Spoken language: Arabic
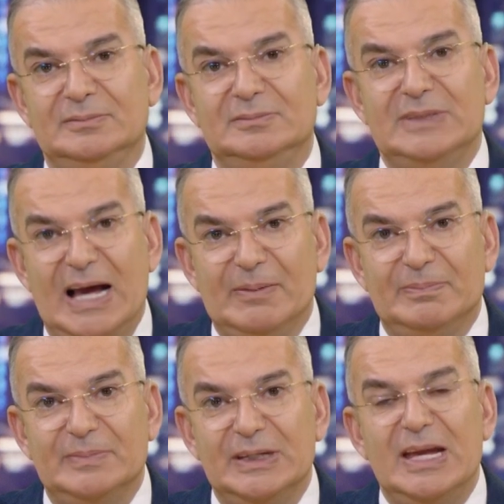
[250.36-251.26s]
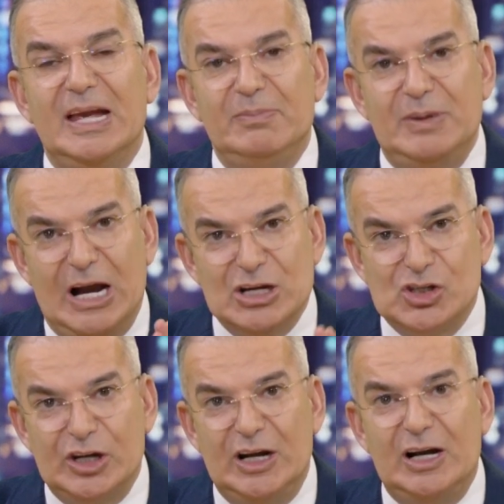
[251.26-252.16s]
نعم
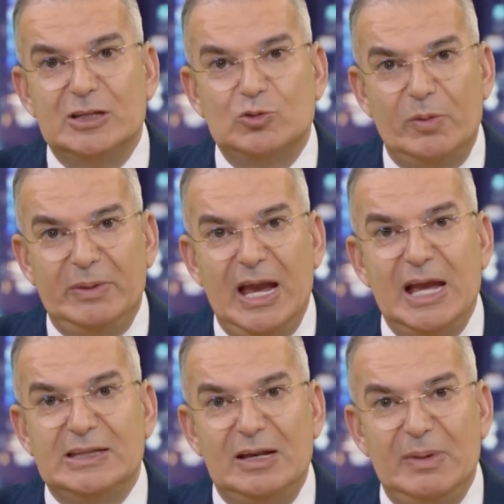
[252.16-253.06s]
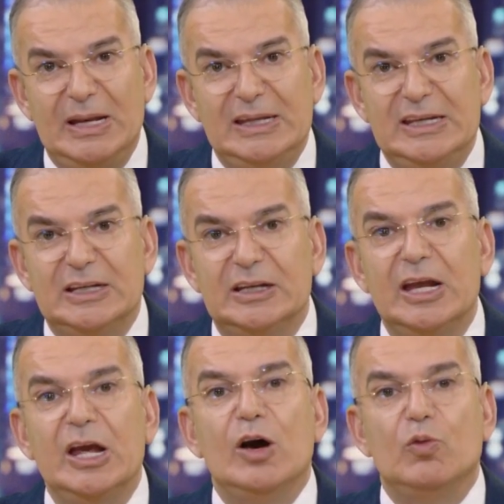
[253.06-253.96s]
بعشرات ومئات الملايين
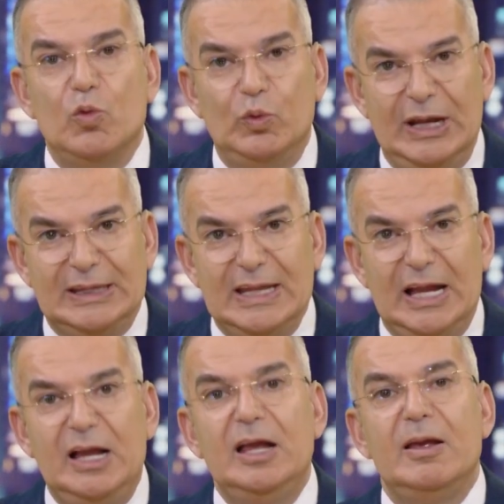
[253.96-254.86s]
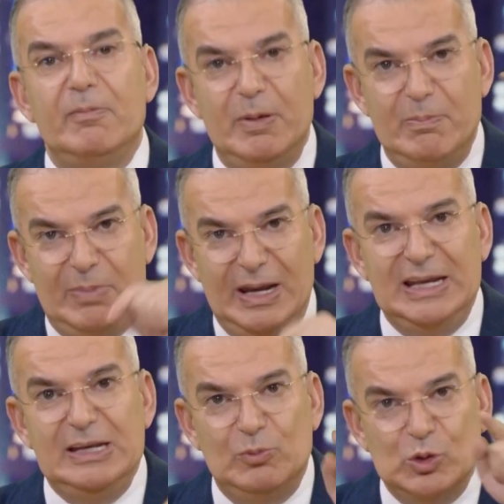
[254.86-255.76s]
وولادنا من
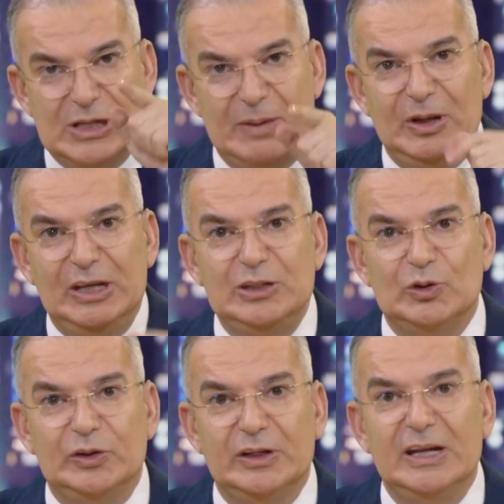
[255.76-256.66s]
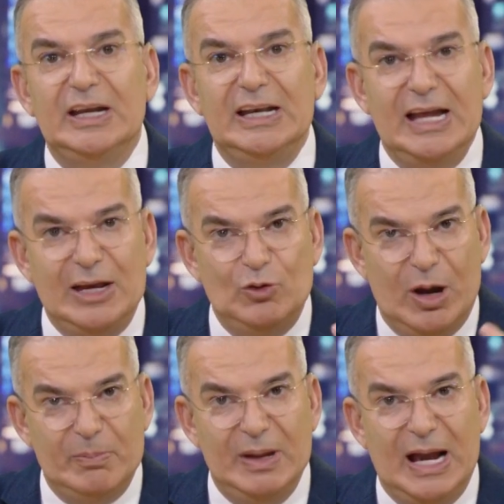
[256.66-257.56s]
بين متابعينهم لأنه
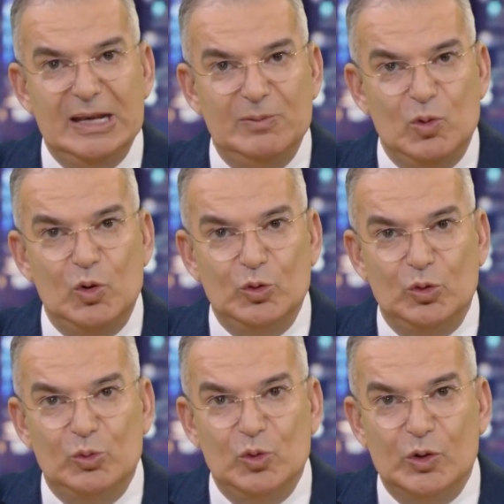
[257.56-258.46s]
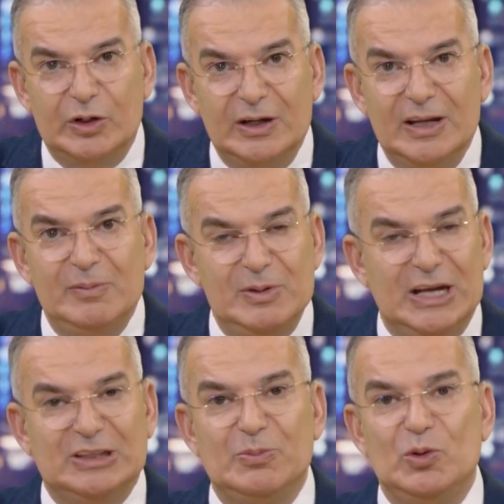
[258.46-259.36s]
عم بيعلمون أمور
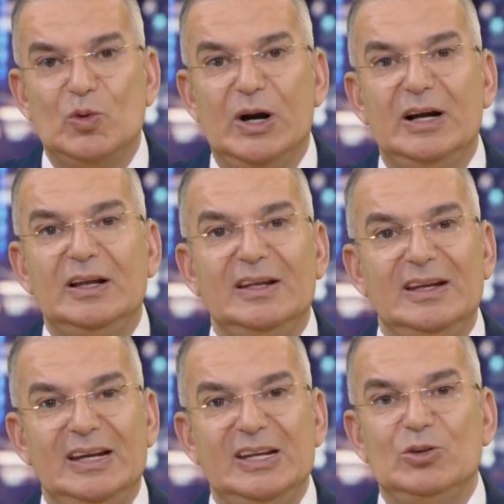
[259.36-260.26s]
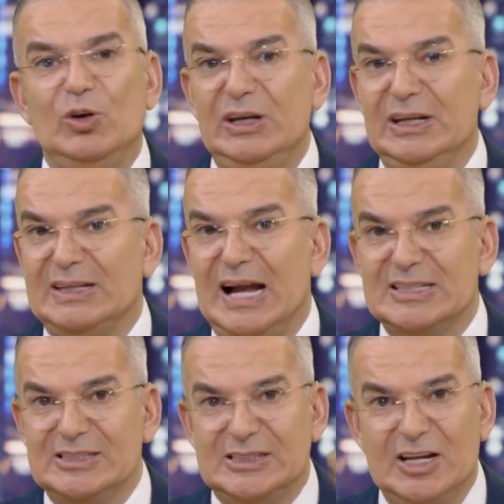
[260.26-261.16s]
بيعتبروها انه هن
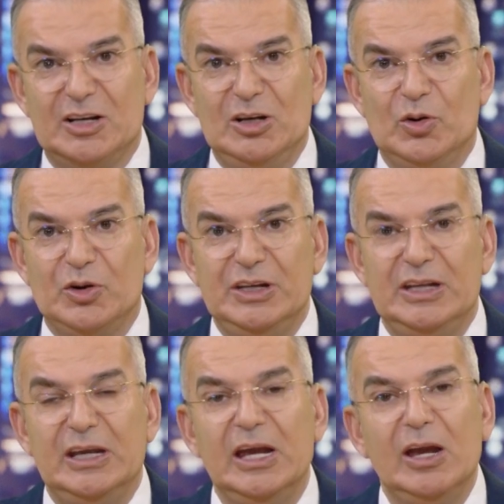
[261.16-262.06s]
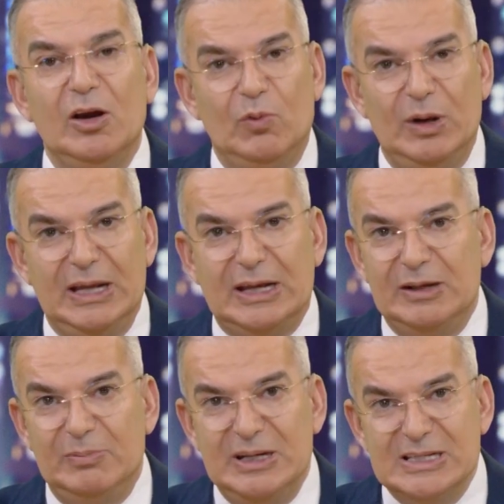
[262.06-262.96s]
تحت ستار الحريه
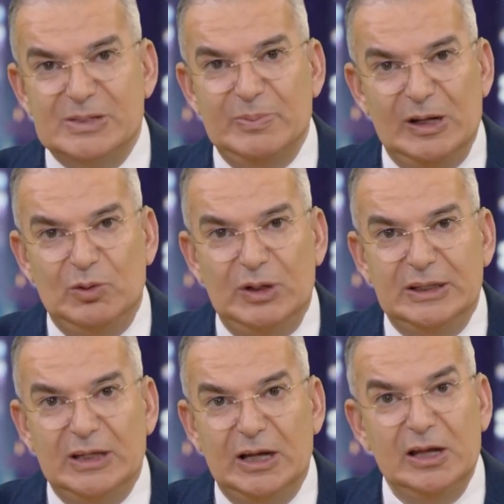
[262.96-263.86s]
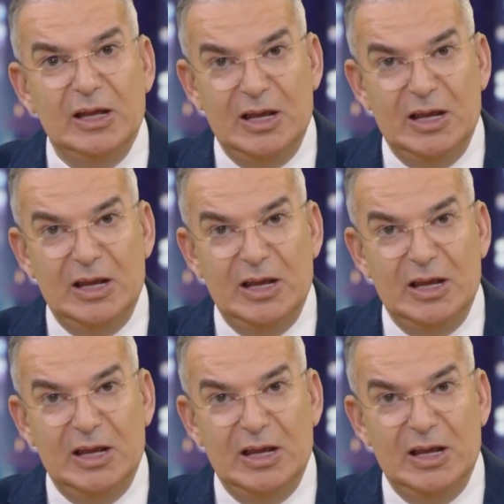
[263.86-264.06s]
ولكن بالنسبه لاولادنا